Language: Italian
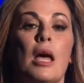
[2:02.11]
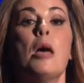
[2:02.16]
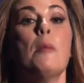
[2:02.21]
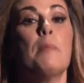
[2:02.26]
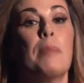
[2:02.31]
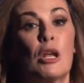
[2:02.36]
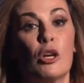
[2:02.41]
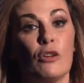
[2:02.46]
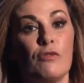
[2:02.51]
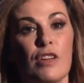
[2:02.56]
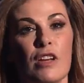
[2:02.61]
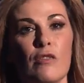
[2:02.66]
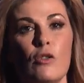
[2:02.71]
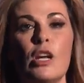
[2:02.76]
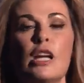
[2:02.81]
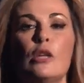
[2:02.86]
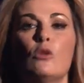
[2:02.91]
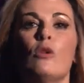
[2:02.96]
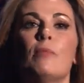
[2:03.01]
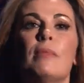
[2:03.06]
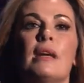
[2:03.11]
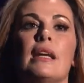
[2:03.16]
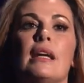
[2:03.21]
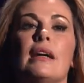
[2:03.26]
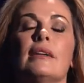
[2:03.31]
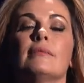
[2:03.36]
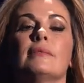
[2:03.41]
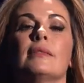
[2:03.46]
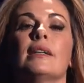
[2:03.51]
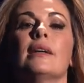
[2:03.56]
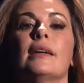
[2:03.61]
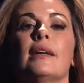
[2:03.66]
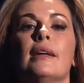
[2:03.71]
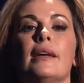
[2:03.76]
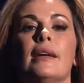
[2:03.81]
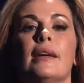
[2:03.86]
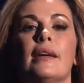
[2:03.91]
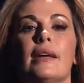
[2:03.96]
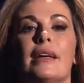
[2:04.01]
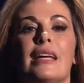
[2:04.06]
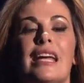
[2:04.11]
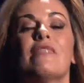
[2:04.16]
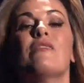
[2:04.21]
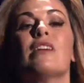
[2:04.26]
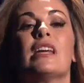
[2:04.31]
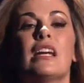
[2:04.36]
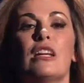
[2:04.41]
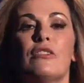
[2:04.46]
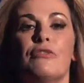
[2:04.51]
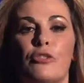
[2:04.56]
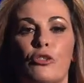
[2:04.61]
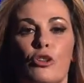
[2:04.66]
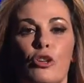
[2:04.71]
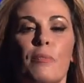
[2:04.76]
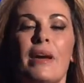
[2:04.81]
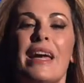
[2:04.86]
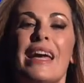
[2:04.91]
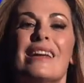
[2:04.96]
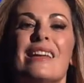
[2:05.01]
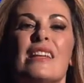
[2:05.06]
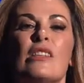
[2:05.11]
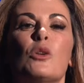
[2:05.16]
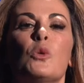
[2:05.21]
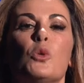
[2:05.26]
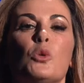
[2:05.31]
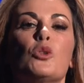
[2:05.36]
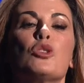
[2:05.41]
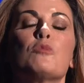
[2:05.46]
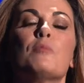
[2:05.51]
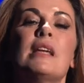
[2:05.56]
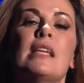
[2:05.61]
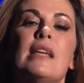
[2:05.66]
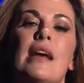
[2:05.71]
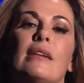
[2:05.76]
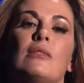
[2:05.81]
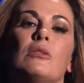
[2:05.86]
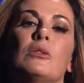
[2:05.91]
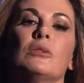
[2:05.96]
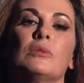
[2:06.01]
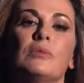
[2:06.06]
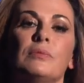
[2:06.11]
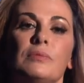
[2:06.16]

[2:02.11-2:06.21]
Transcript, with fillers: Però vivo nel 2000 e avere le forme è ritenuto sbagliato.